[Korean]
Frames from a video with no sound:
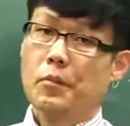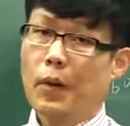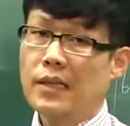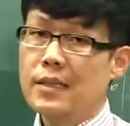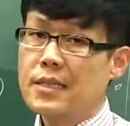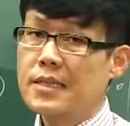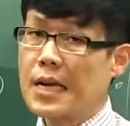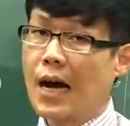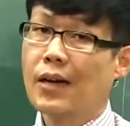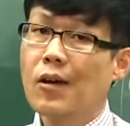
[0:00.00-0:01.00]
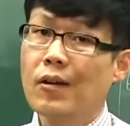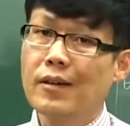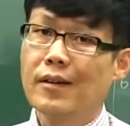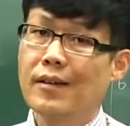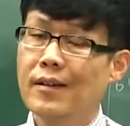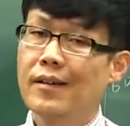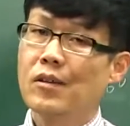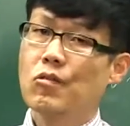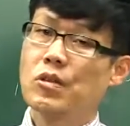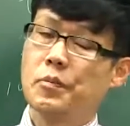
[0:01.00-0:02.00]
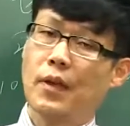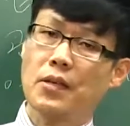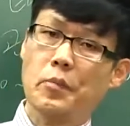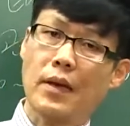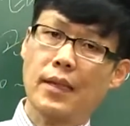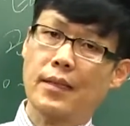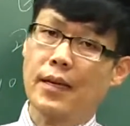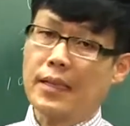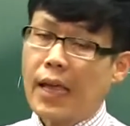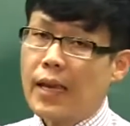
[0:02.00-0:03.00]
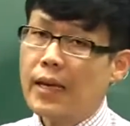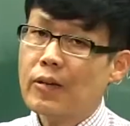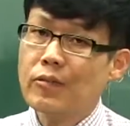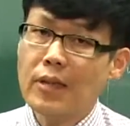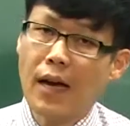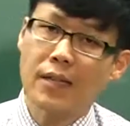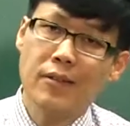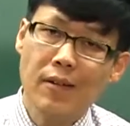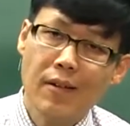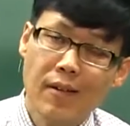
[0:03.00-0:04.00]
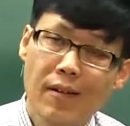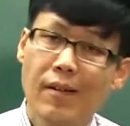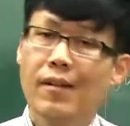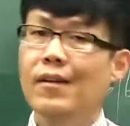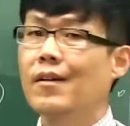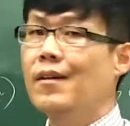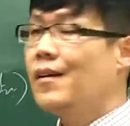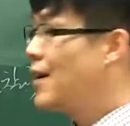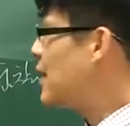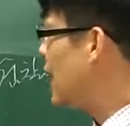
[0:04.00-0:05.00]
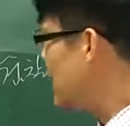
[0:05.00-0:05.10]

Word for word: 반드시 장형을 60대에서 100대 사이에 때리고 나서 그러니까